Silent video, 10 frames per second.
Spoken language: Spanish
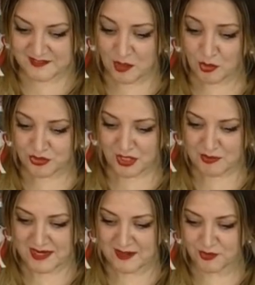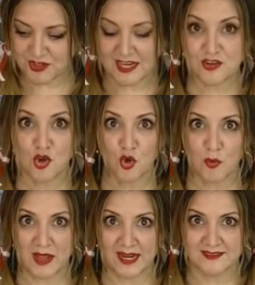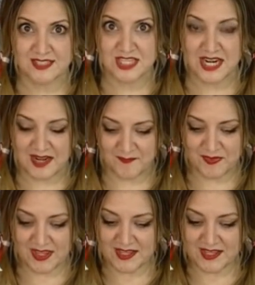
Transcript: les quiero contar una anécdota que yo no comía casi chile.